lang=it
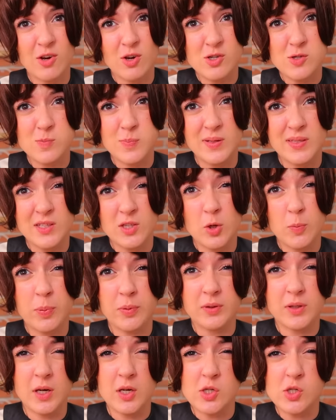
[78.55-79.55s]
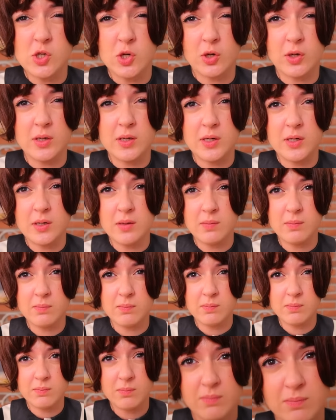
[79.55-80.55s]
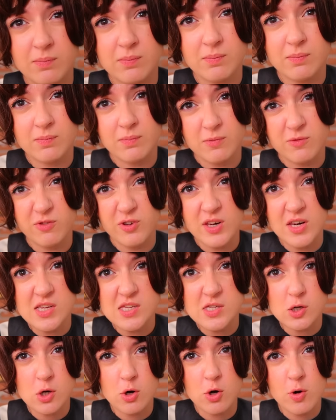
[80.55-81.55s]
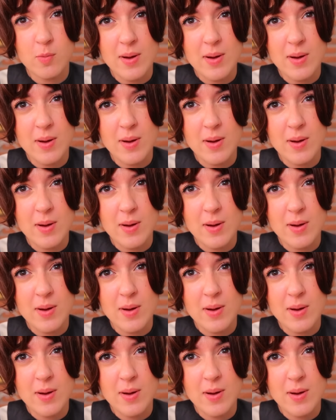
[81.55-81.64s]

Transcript: ospiti dopo tre giorni finiscono